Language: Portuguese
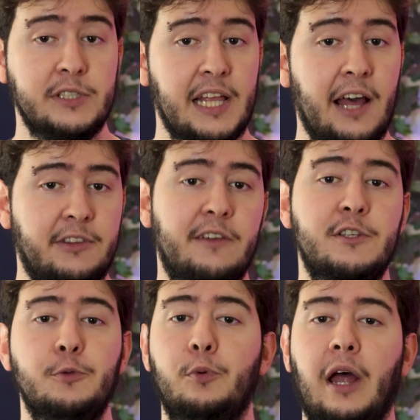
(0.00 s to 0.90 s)
Você deve ter
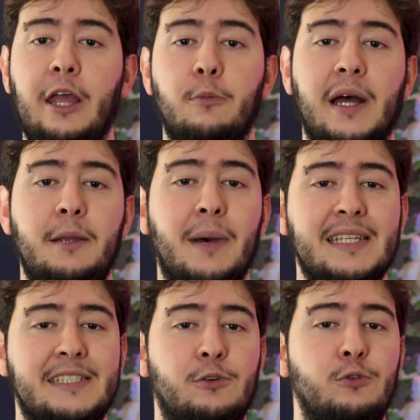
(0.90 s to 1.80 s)
visto por aí uma
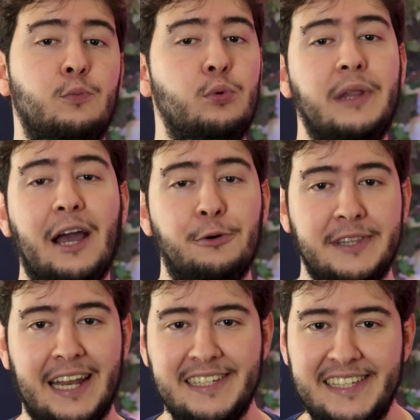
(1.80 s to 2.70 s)
animação de um
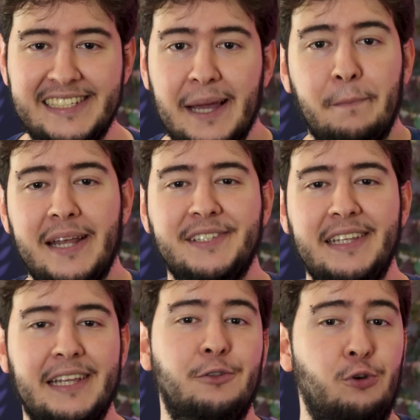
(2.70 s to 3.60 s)
boneco 3D se
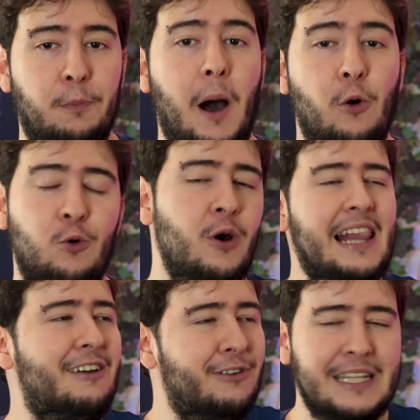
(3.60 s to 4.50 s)
apresentando em um palco
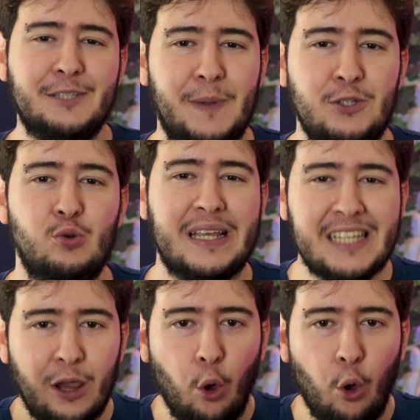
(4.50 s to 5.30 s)
e levando as pessoas à